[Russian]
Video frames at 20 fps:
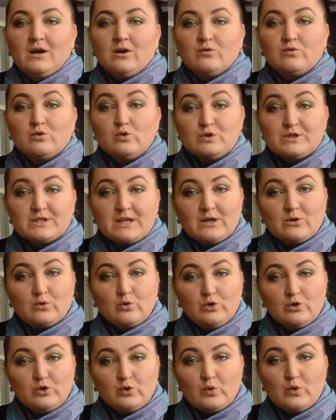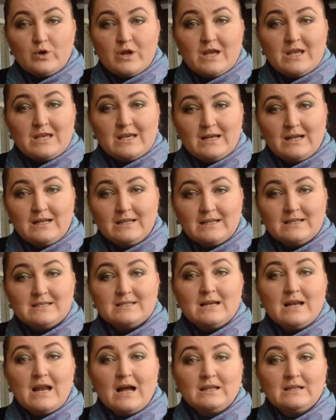В русской культуре ель
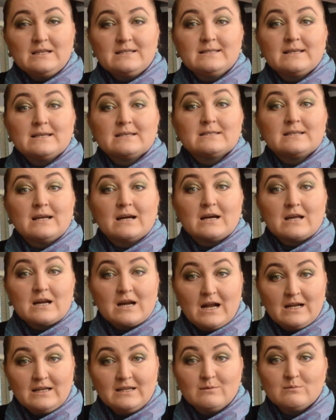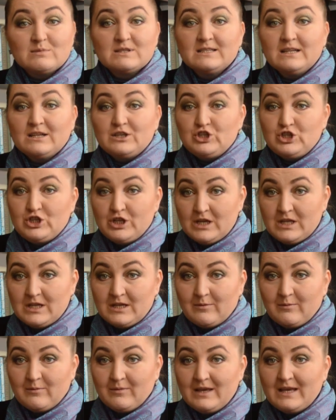наделялась сакральным
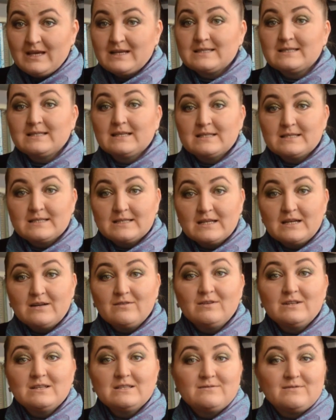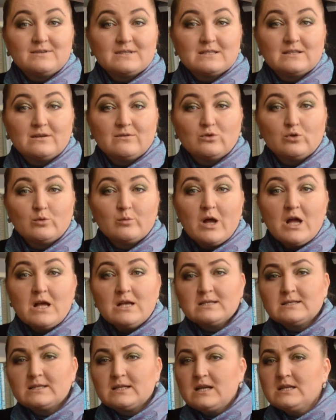значением и ассоциировалась в основном
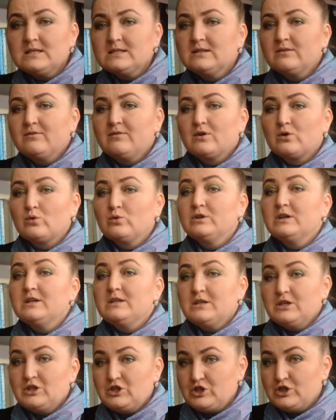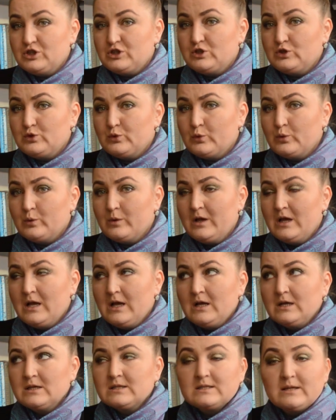с разного рода нечистью –
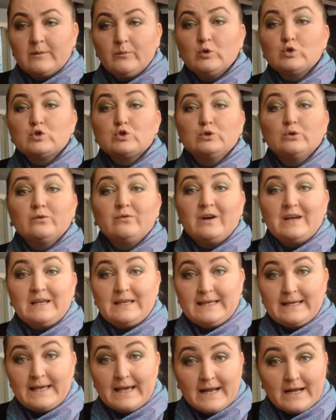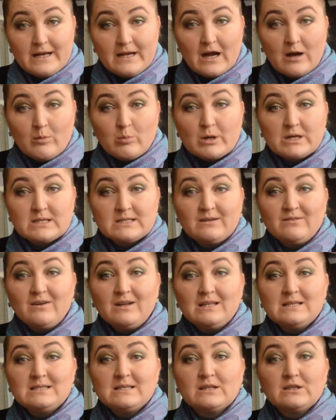Само слово «ель»
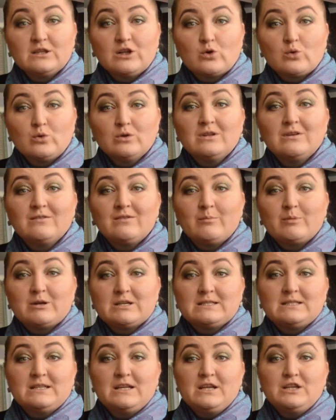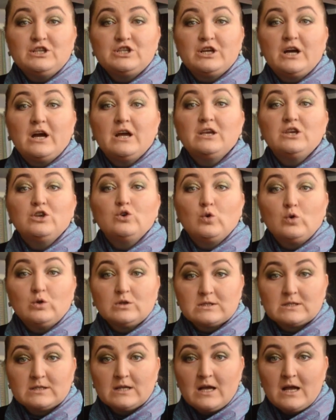образовалось от народного просторечия
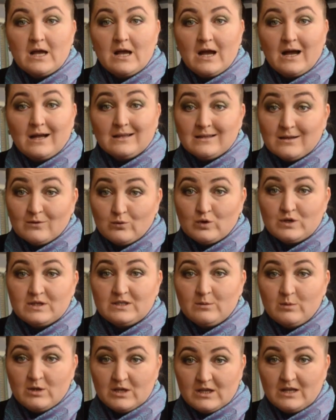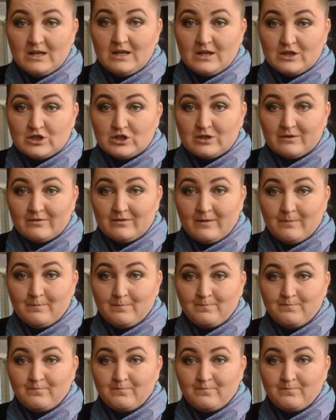«елс», одного из имени Лешего.